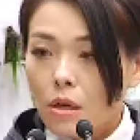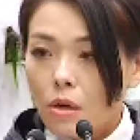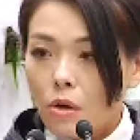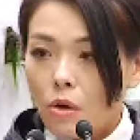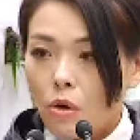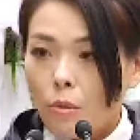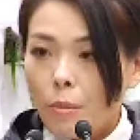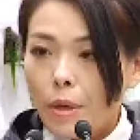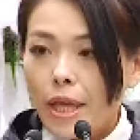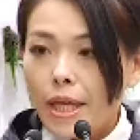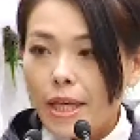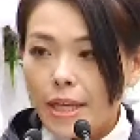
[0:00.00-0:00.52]

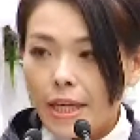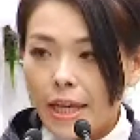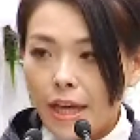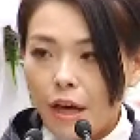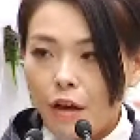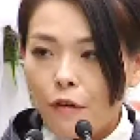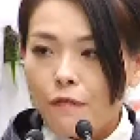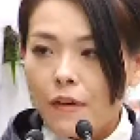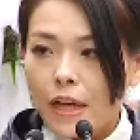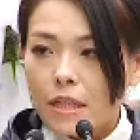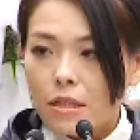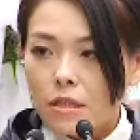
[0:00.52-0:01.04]
我们也应该
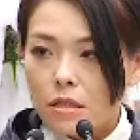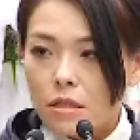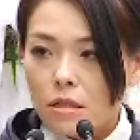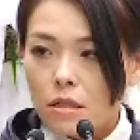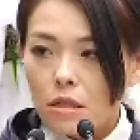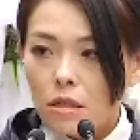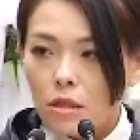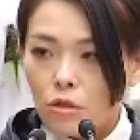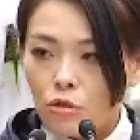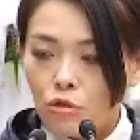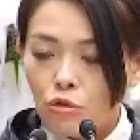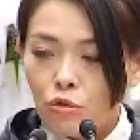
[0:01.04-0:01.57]
要反思，
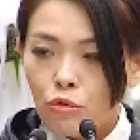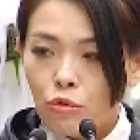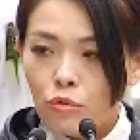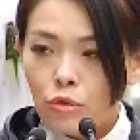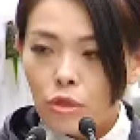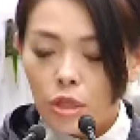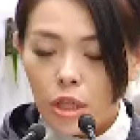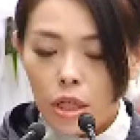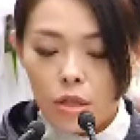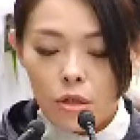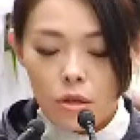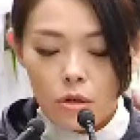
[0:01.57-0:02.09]
革除
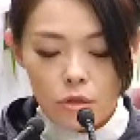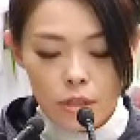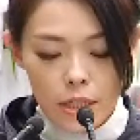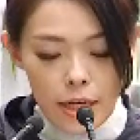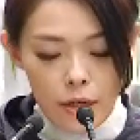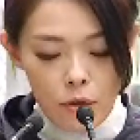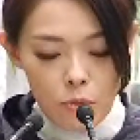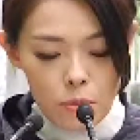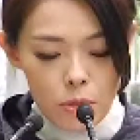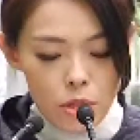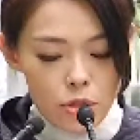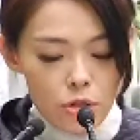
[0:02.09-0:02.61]
现有
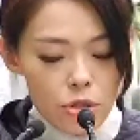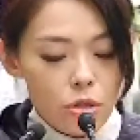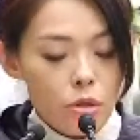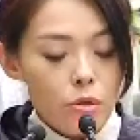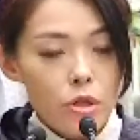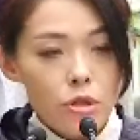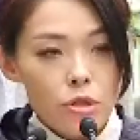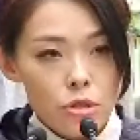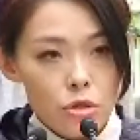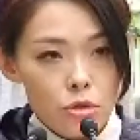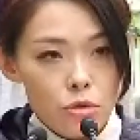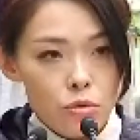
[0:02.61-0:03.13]
在我们的社
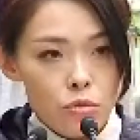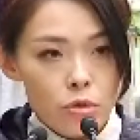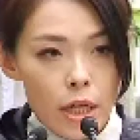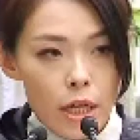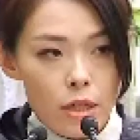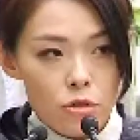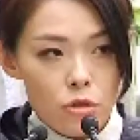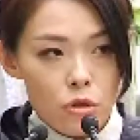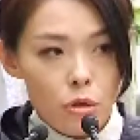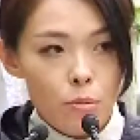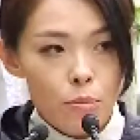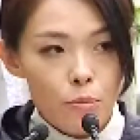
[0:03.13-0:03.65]
会制度
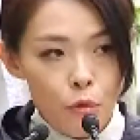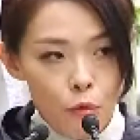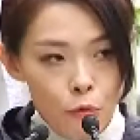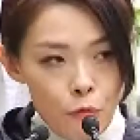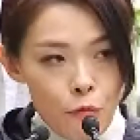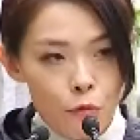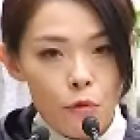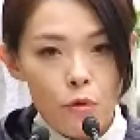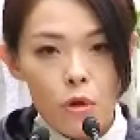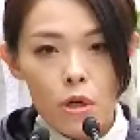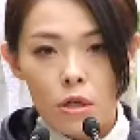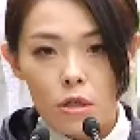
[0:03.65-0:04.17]
当中不
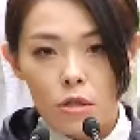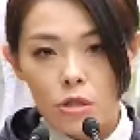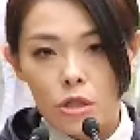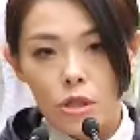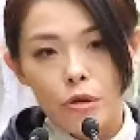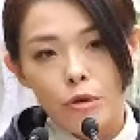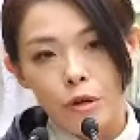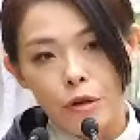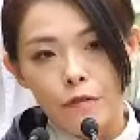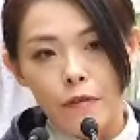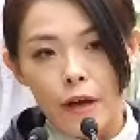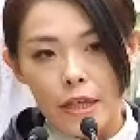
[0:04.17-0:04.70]
符合
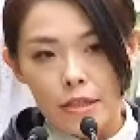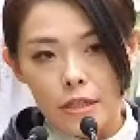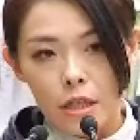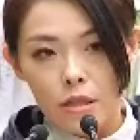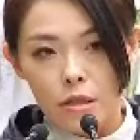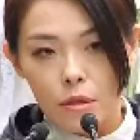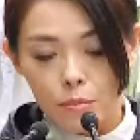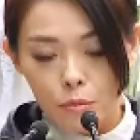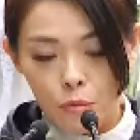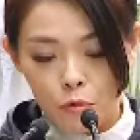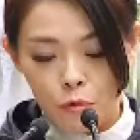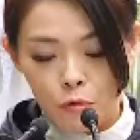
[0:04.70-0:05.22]
社会发展
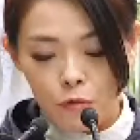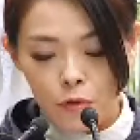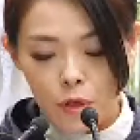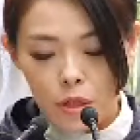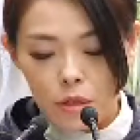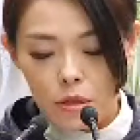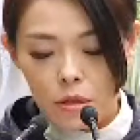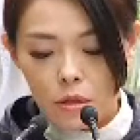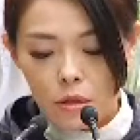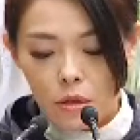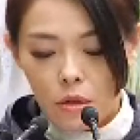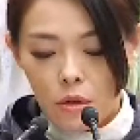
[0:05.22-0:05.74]
的部
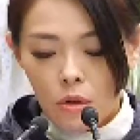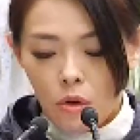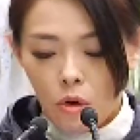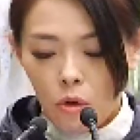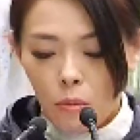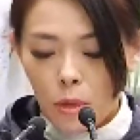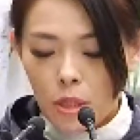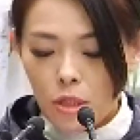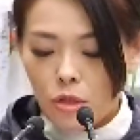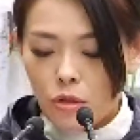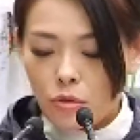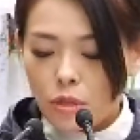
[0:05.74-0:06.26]
分。我
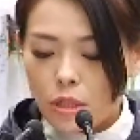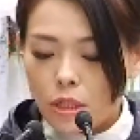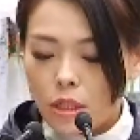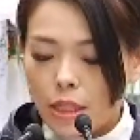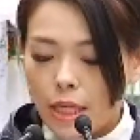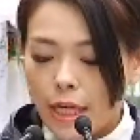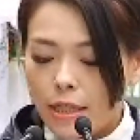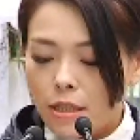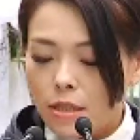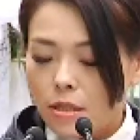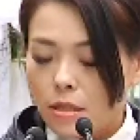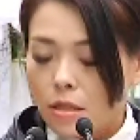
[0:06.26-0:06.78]
们重新
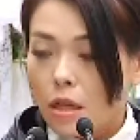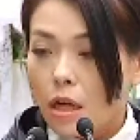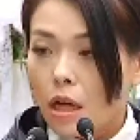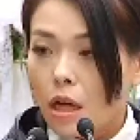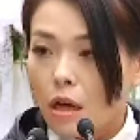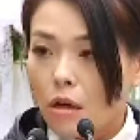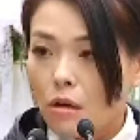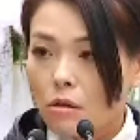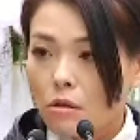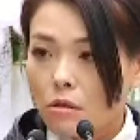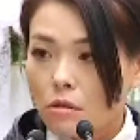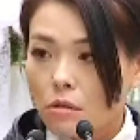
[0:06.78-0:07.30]
来思
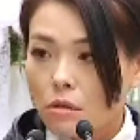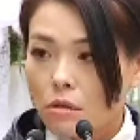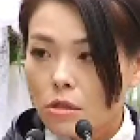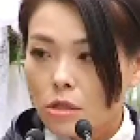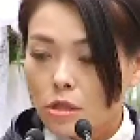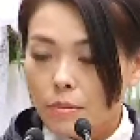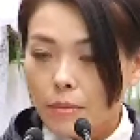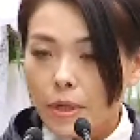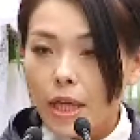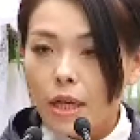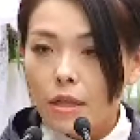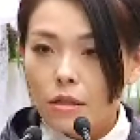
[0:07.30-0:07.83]
考，
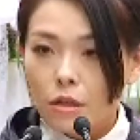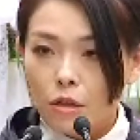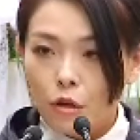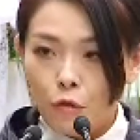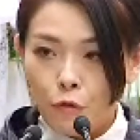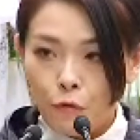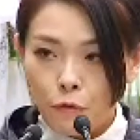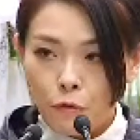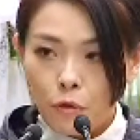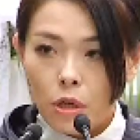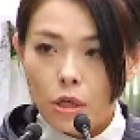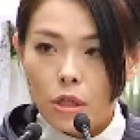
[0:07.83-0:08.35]
怎么样能够
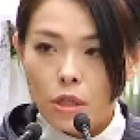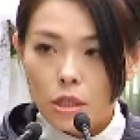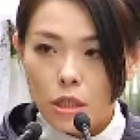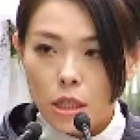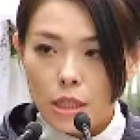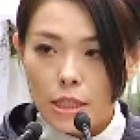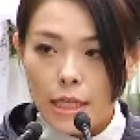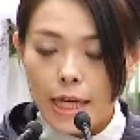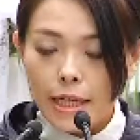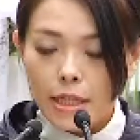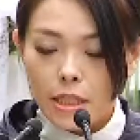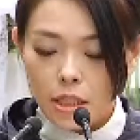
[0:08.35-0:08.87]
符合
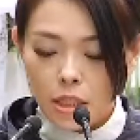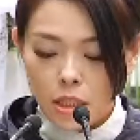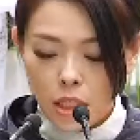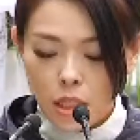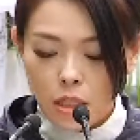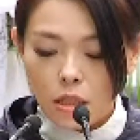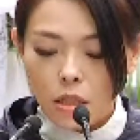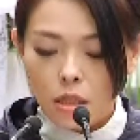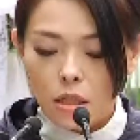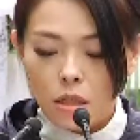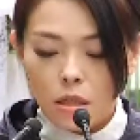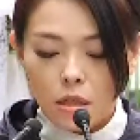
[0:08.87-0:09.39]
现在
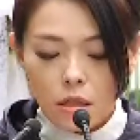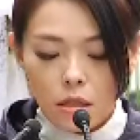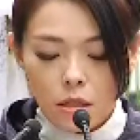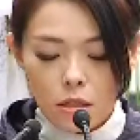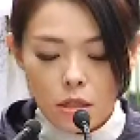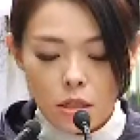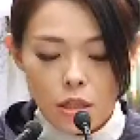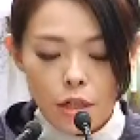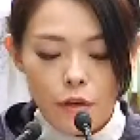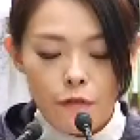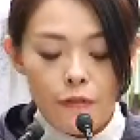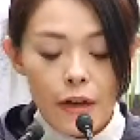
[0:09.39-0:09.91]
新的
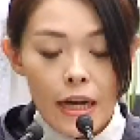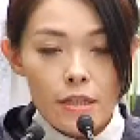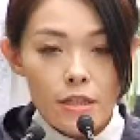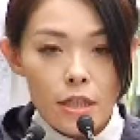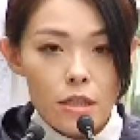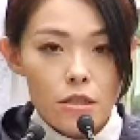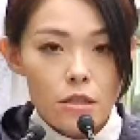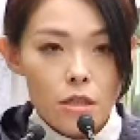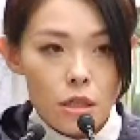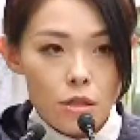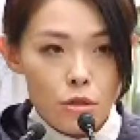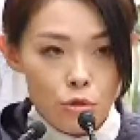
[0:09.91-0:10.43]
这些发
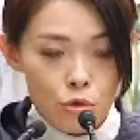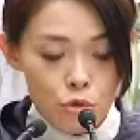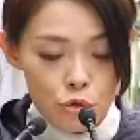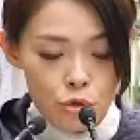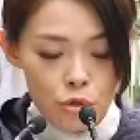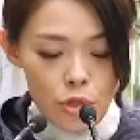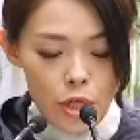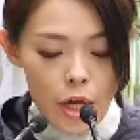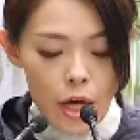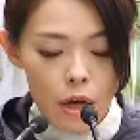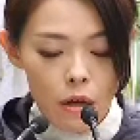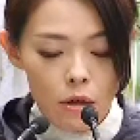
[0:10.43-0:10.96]
展上的
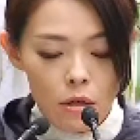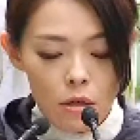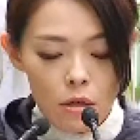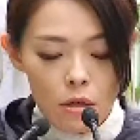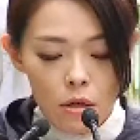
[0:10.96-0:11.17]
需要。